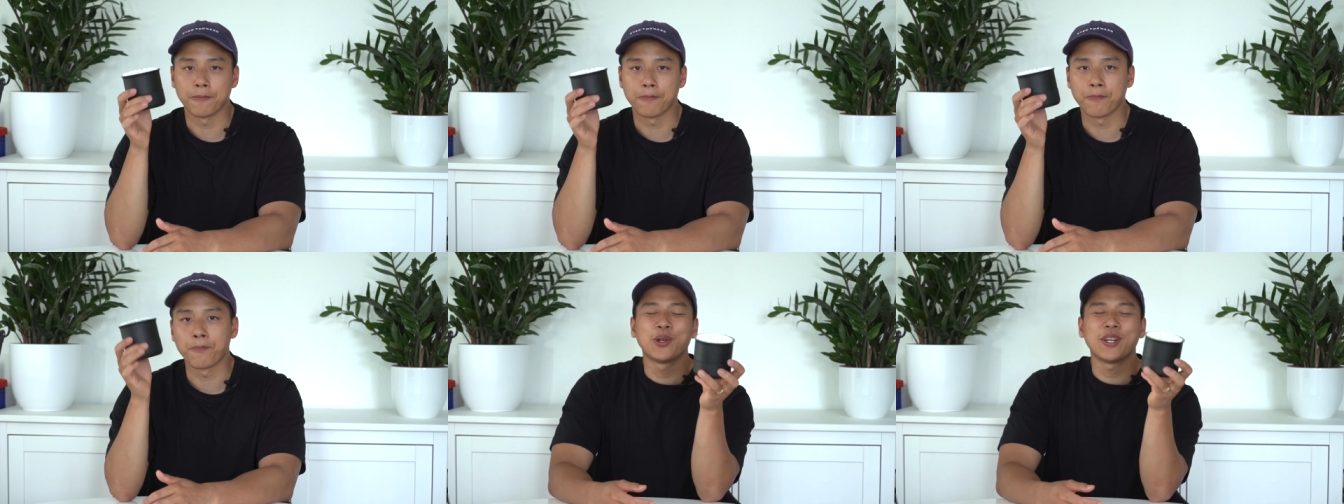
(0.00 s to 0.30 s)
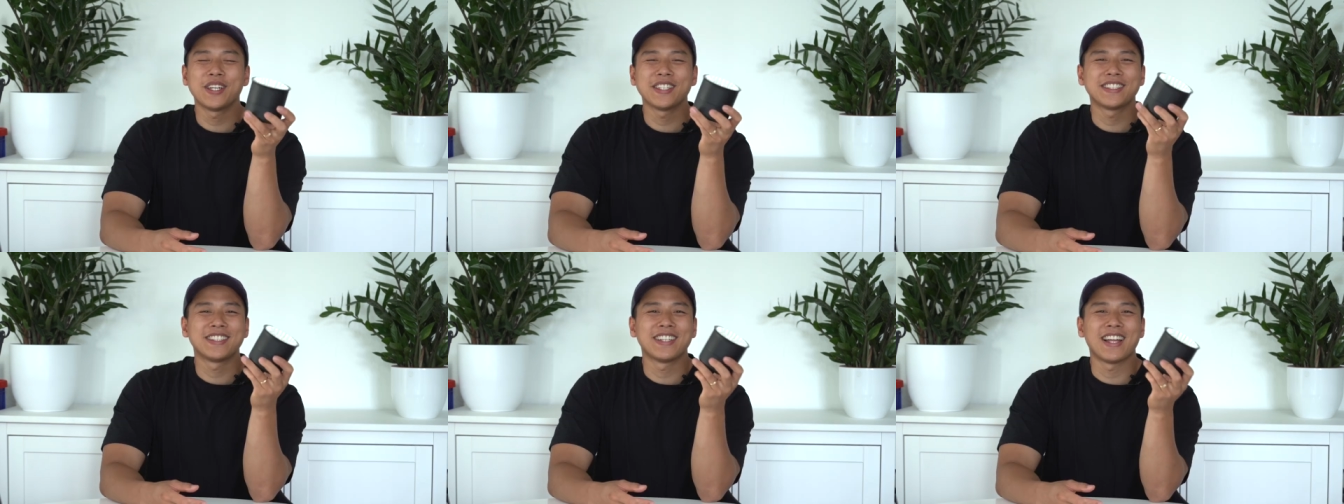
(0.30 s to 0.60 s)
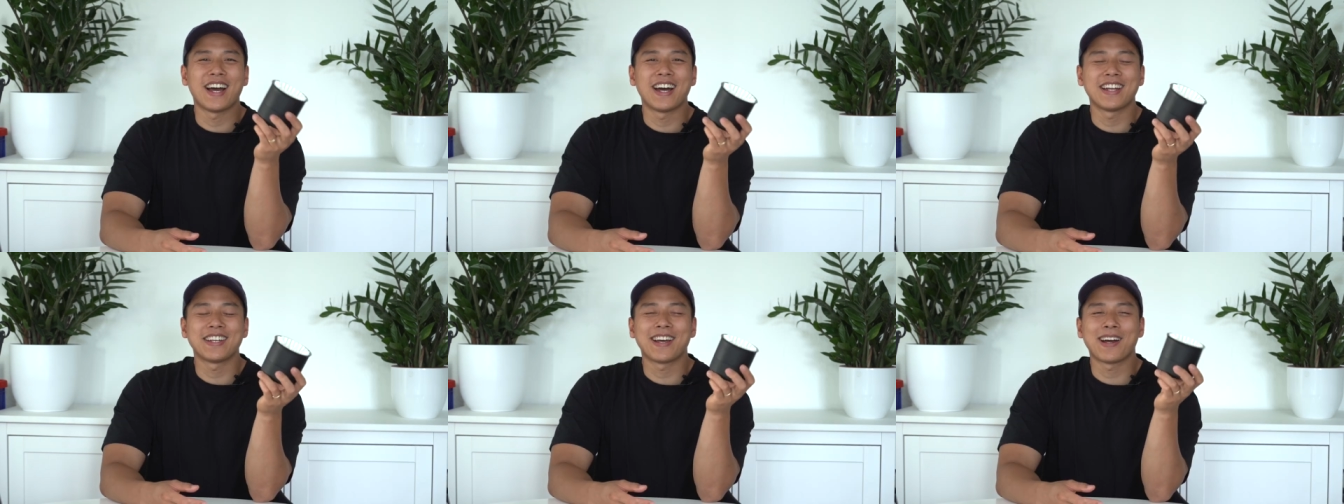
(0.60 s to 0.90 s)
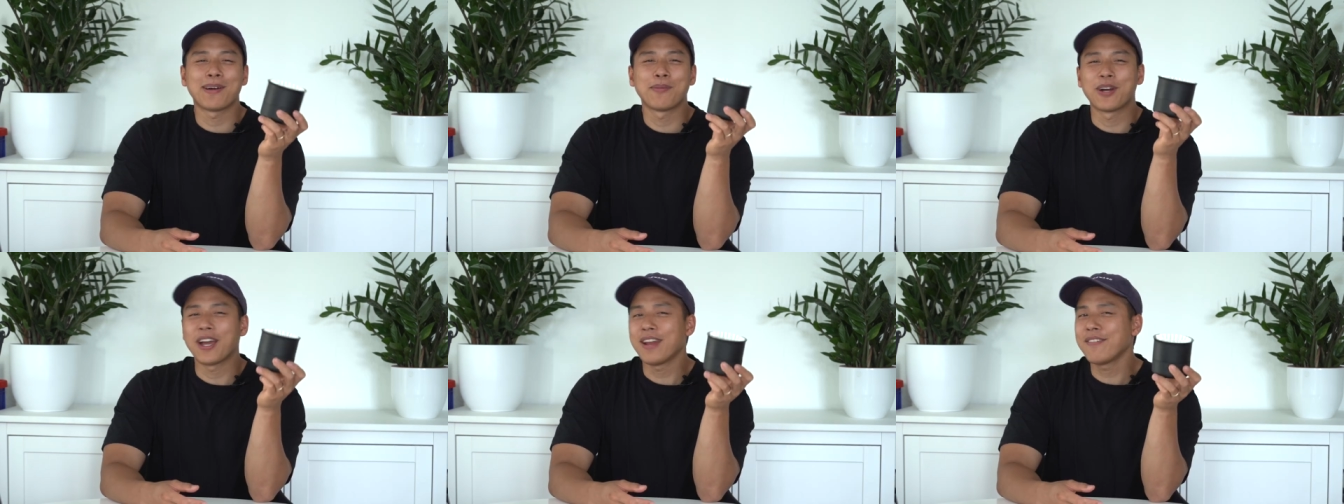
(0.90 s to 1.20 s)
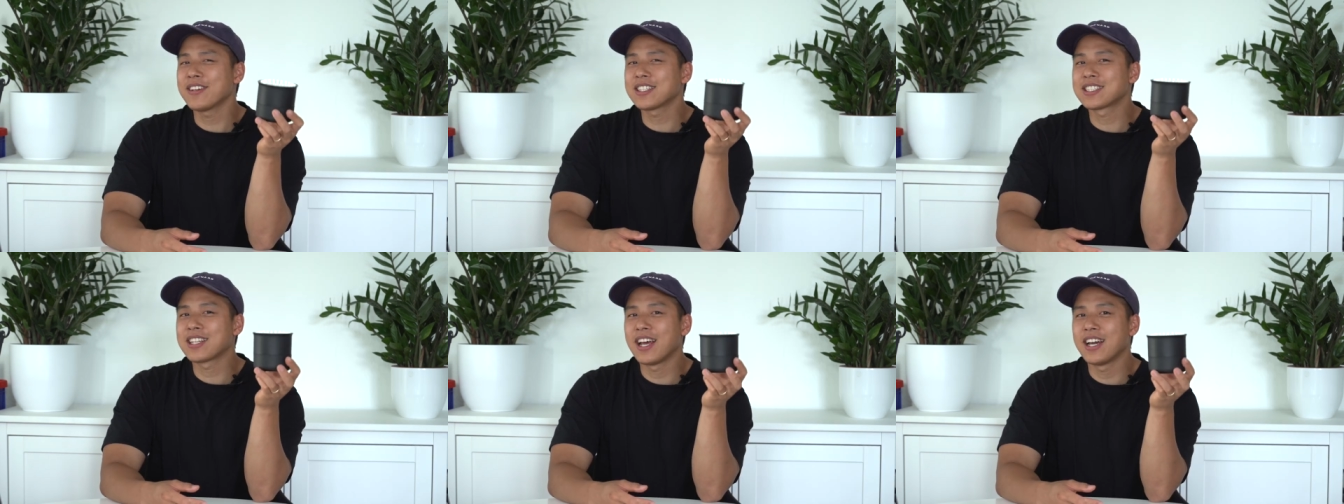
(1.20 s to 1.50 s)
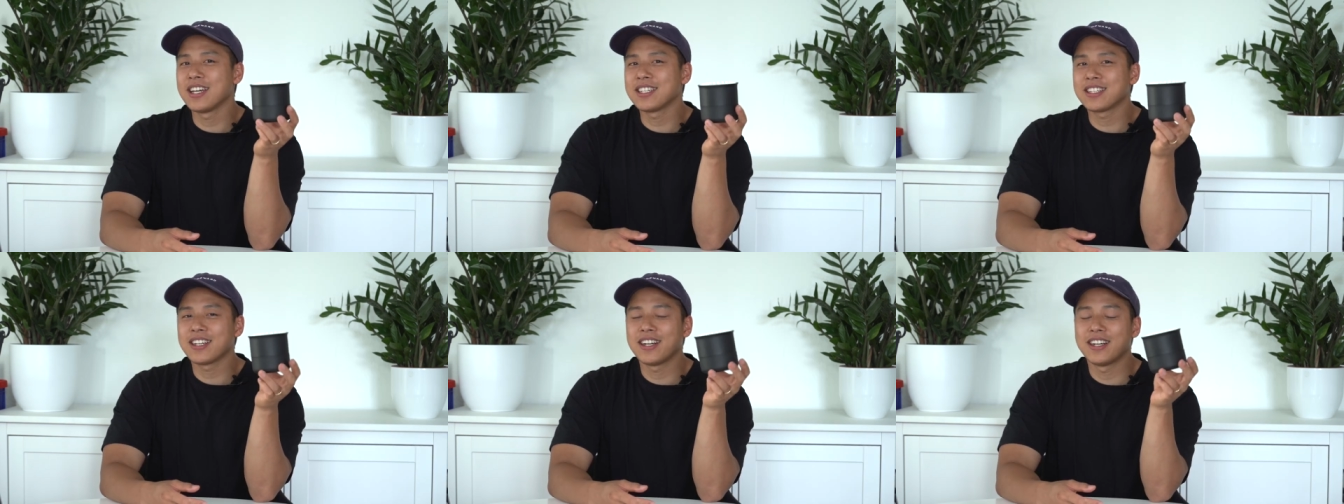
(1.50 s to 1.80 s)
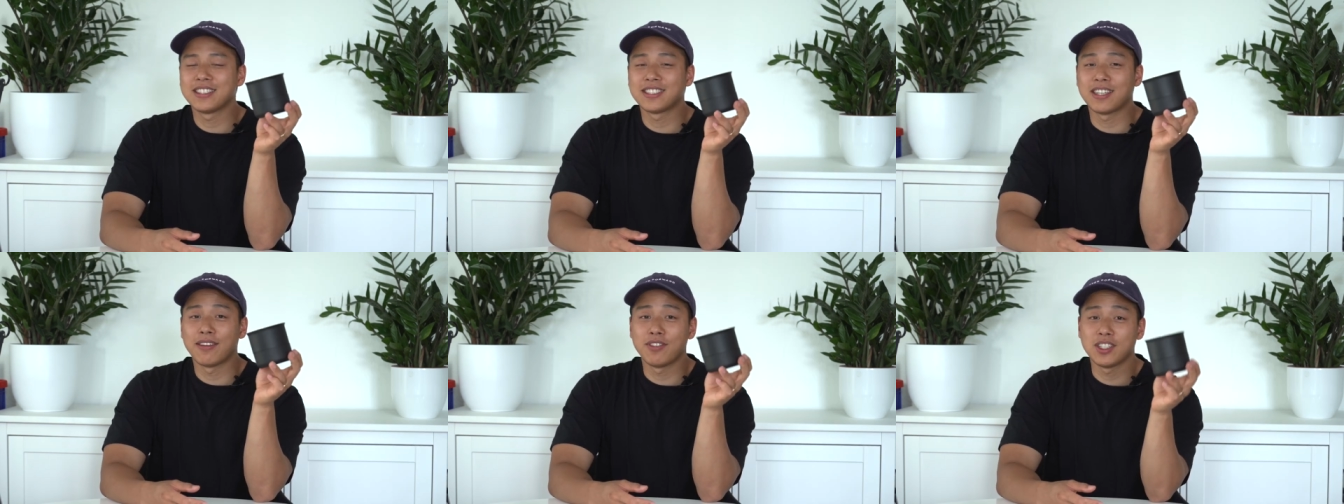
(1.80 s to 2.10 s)
Der Brewer ist in der Handhabung etwas leichter
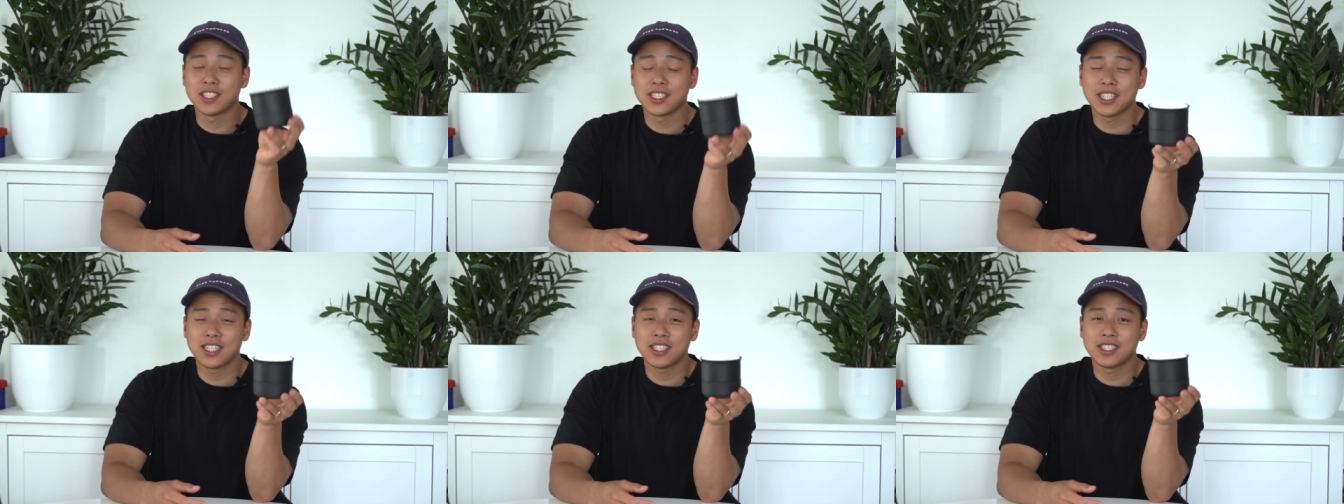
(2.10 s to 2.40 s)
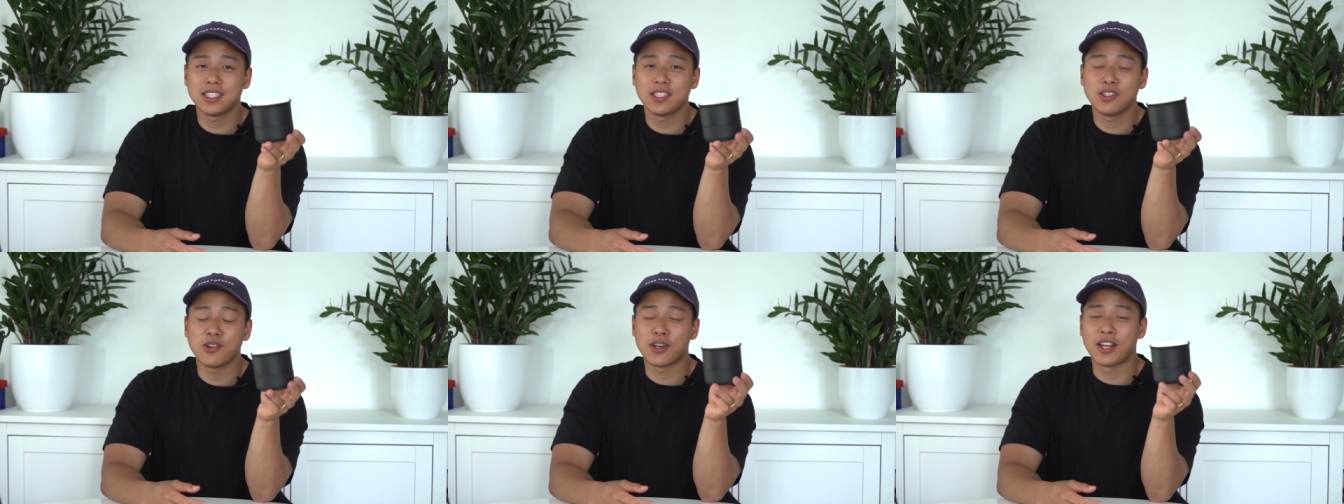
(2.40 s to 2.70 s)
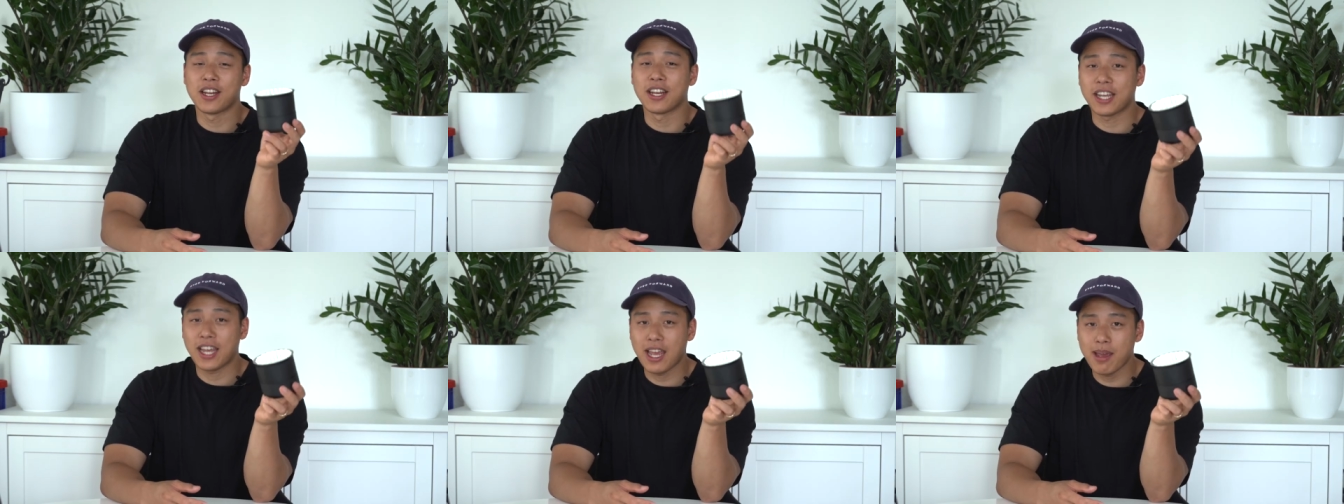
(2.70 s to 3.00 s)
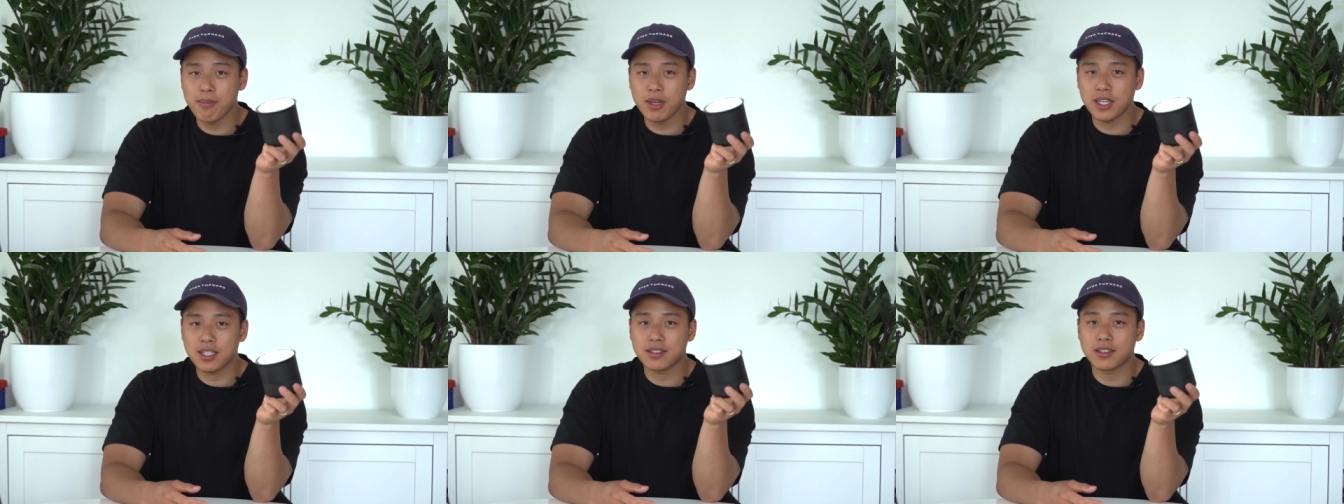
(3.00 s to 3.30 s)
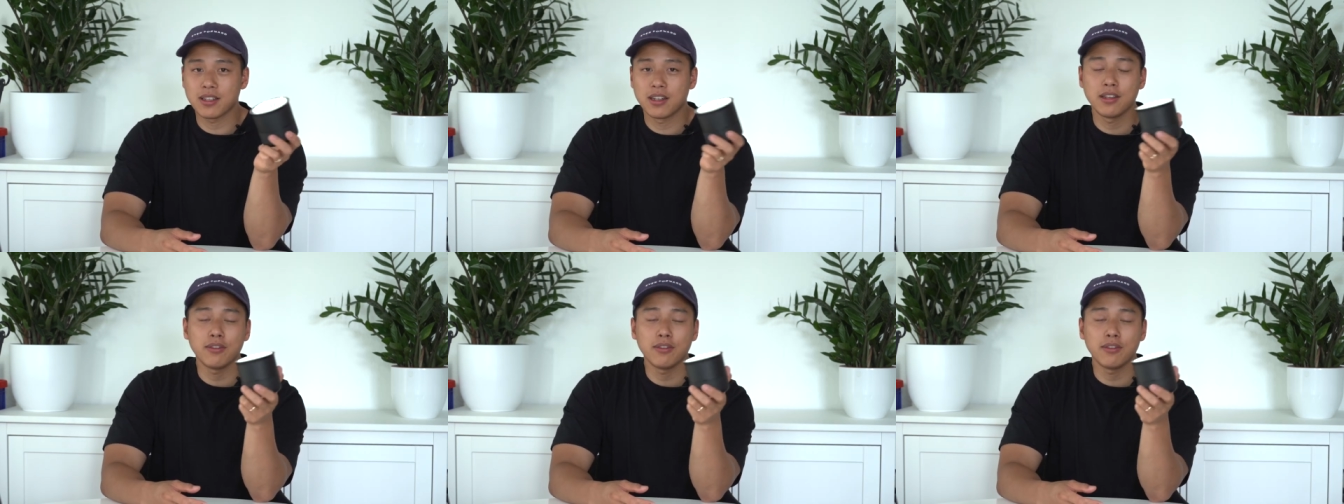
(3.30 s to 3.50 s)
als ein V60 oder eine Chemex,